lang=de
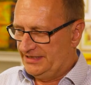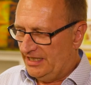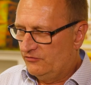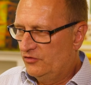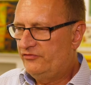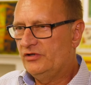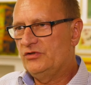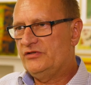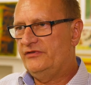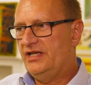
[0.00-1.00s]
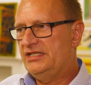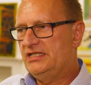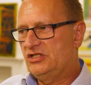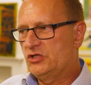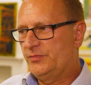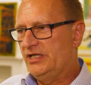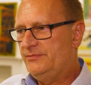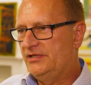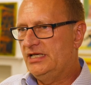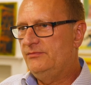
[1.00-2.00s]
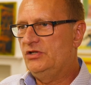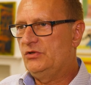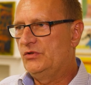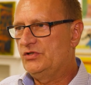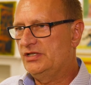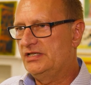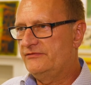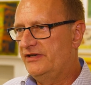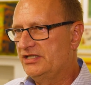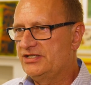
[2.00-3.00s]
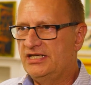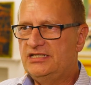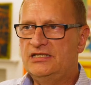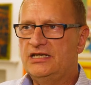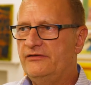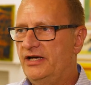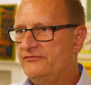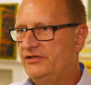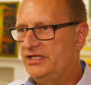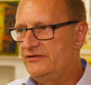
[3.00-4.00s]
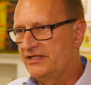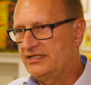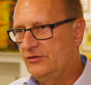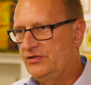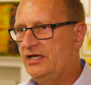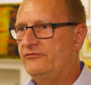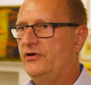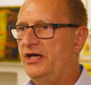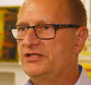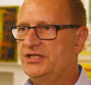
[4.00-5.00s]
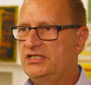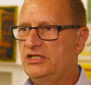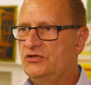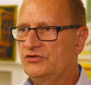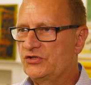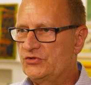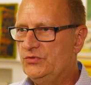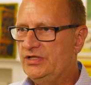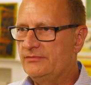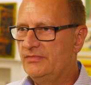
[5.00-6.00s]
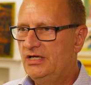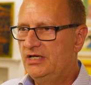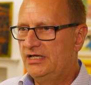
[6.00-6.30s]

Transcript: Da, wo wir uns vielleicht ins Gespräch begeben mit dem Künstler, ist, welche Technik er anwendet, was könnte er für eine Technik noch dazu nehmen.